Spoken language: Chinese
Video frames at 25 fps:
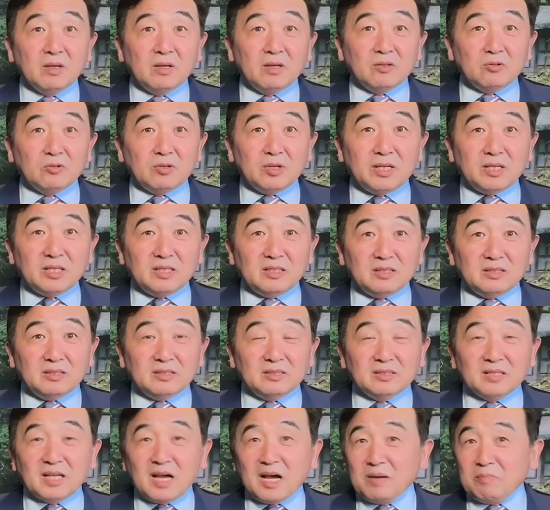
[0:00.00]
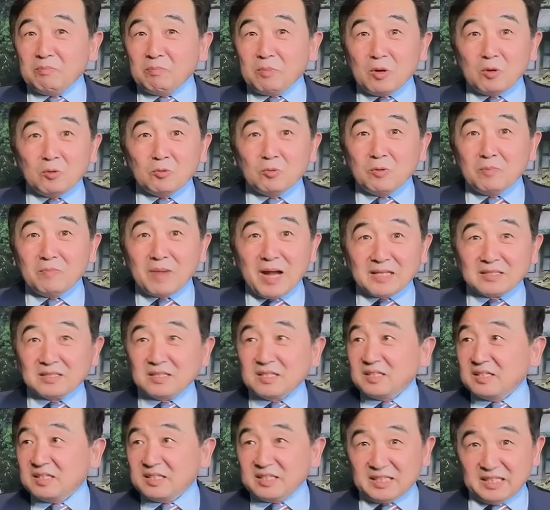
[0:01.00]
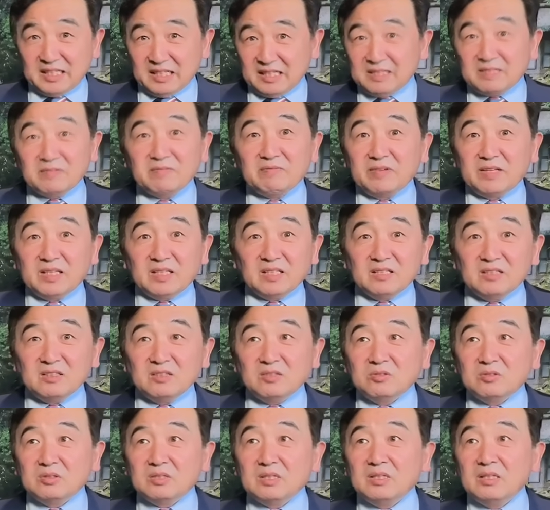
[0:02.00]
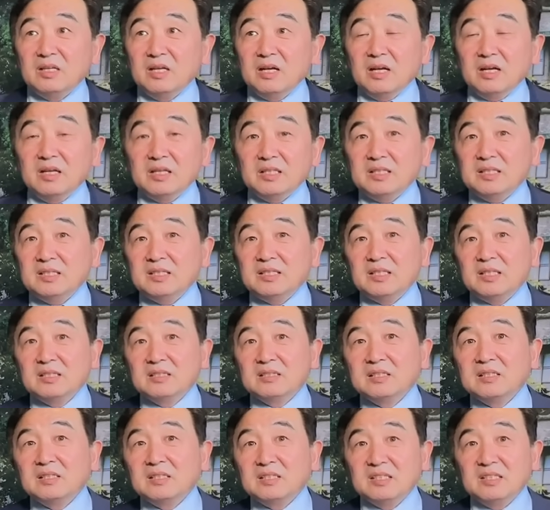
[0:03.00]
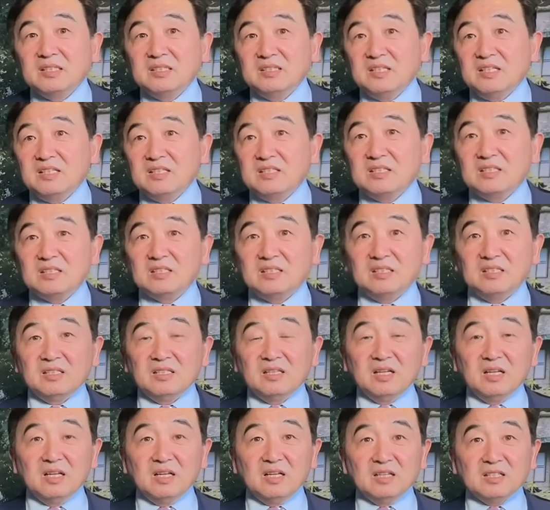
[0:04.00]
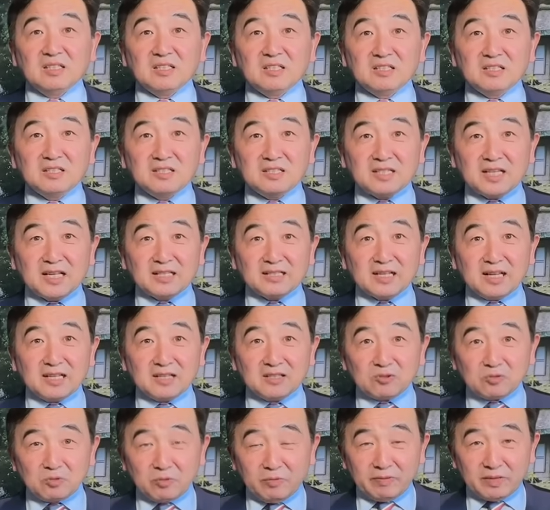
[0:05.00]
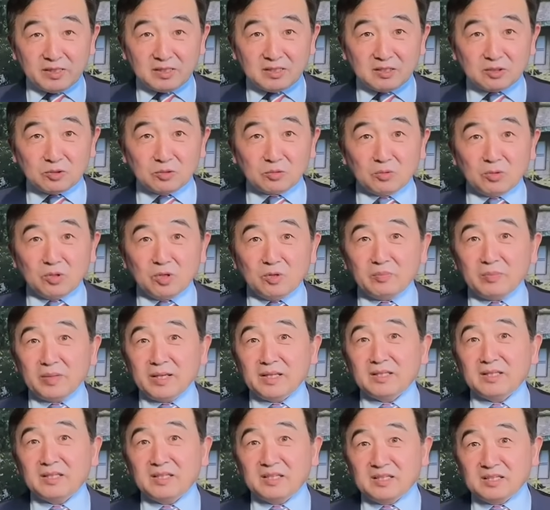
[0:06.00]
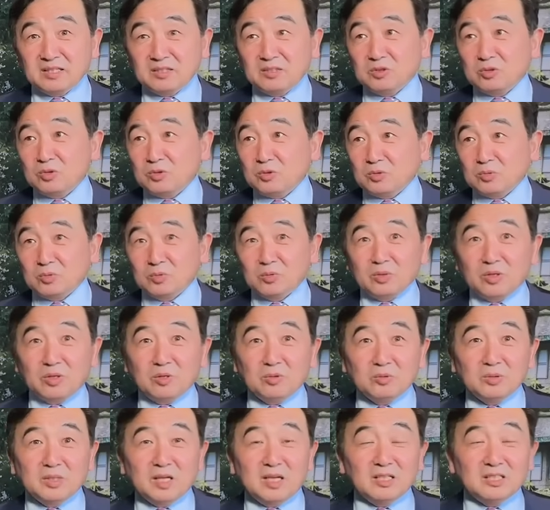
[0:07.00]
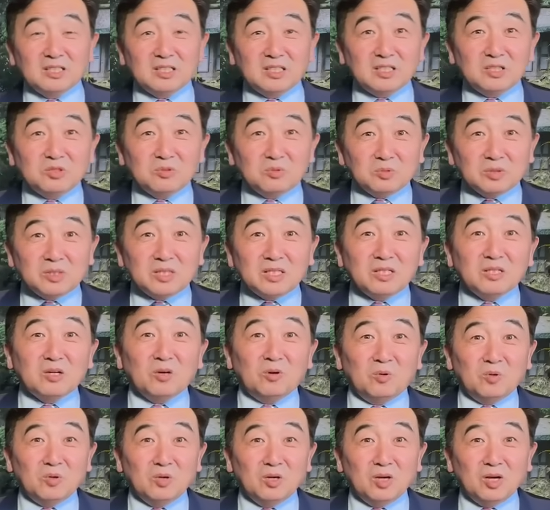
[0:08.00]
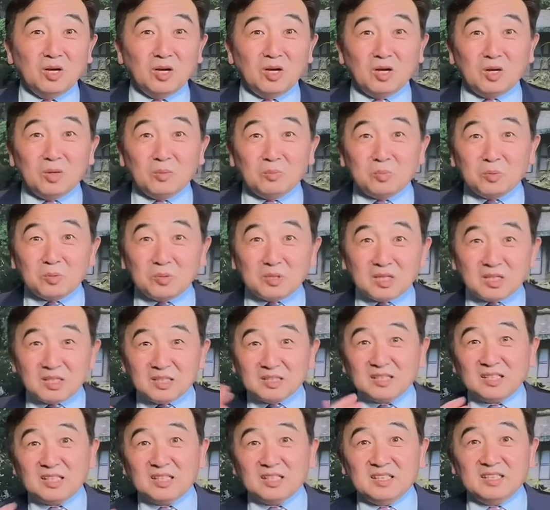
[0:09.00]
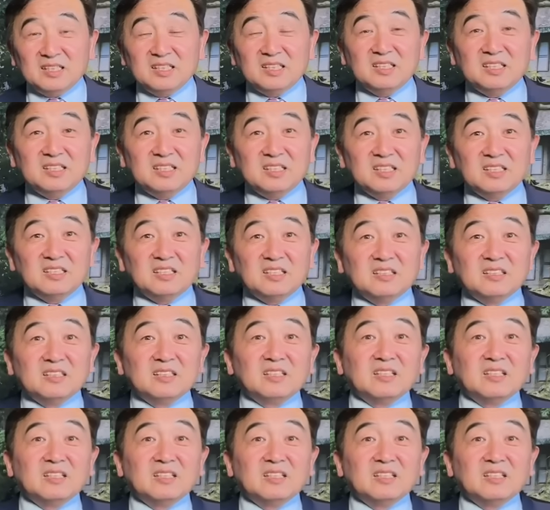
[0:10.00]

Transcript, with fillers: 所以那包括马斯克也认为，就是一些特异人士，跟现在所谓的主流媒体、跟主流的金融机构不合体的一些人，